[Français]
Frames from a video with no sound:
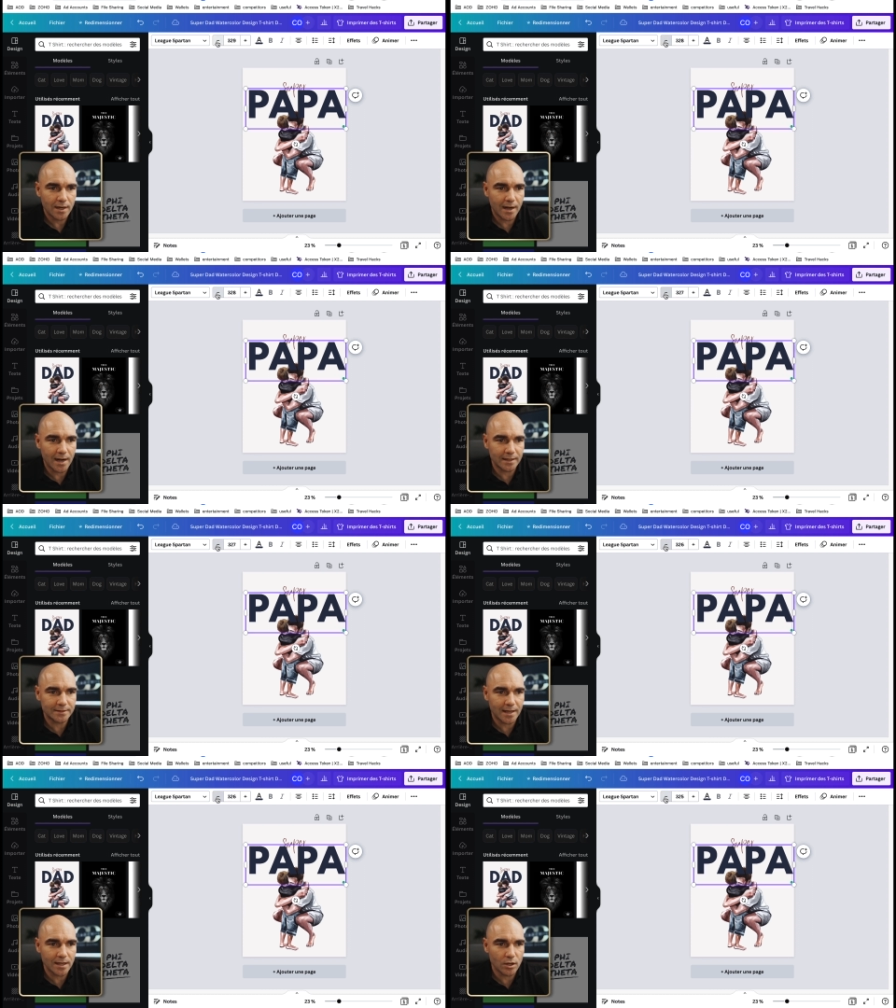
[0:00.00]
la
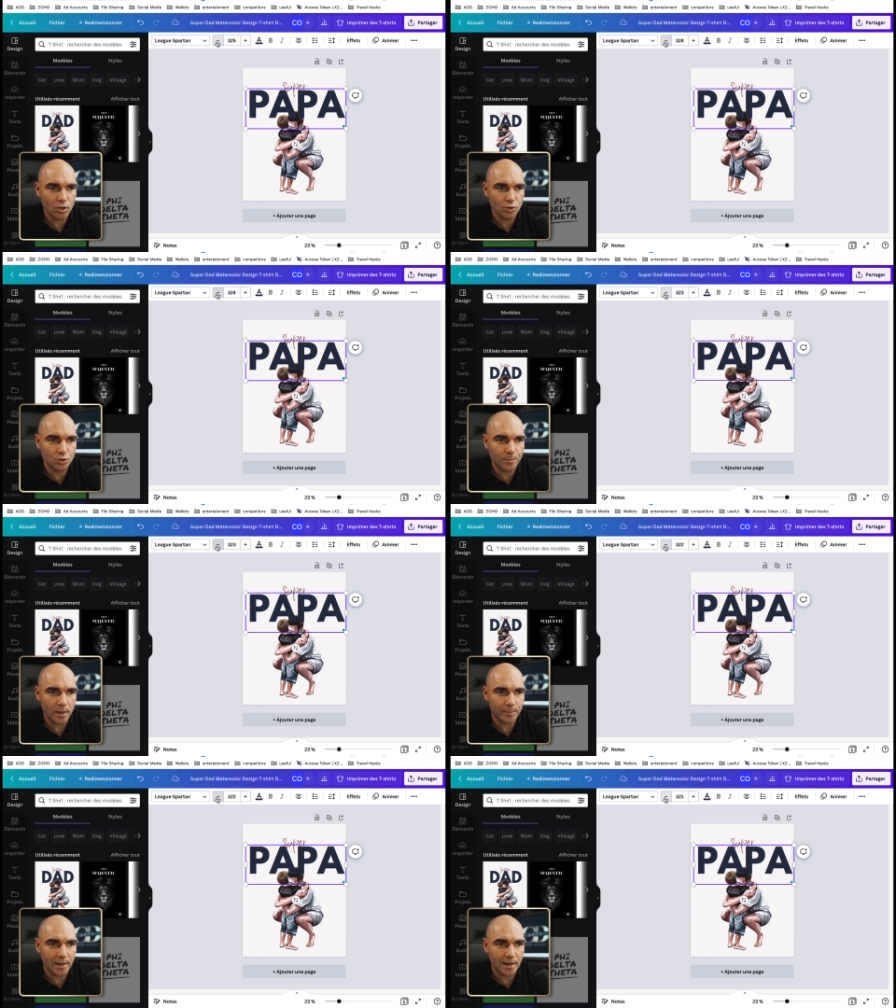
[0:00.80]
taille du
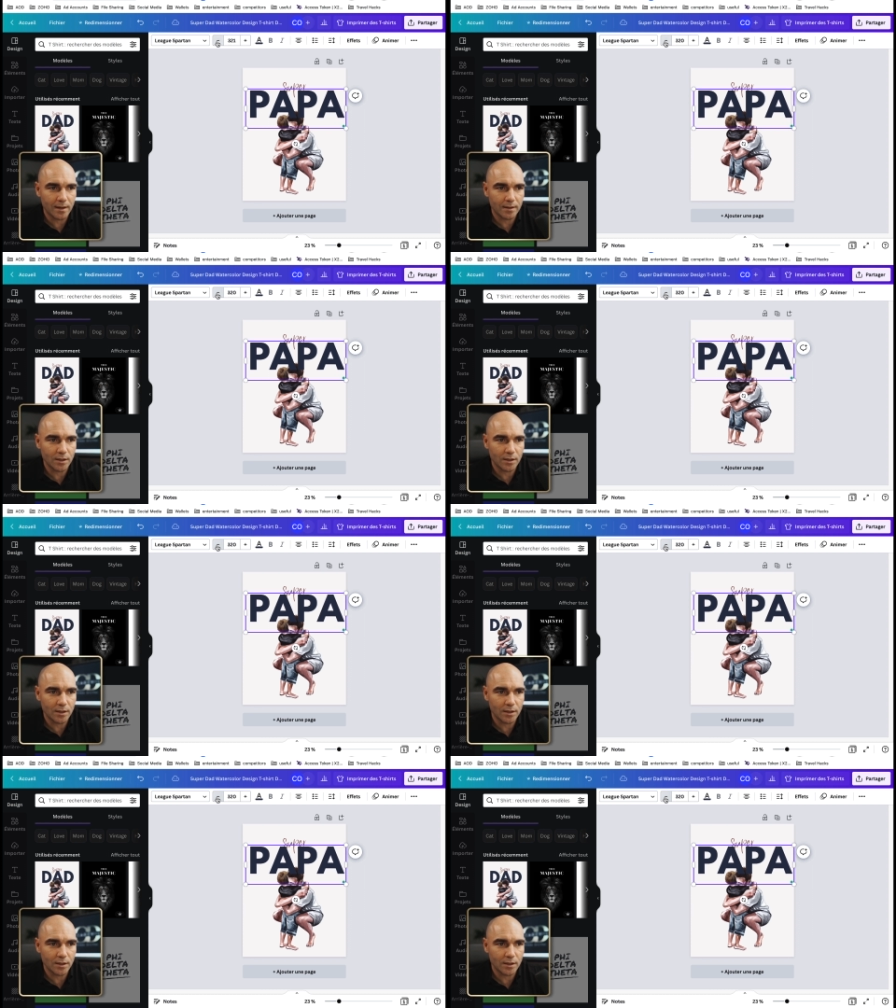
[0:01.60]
papa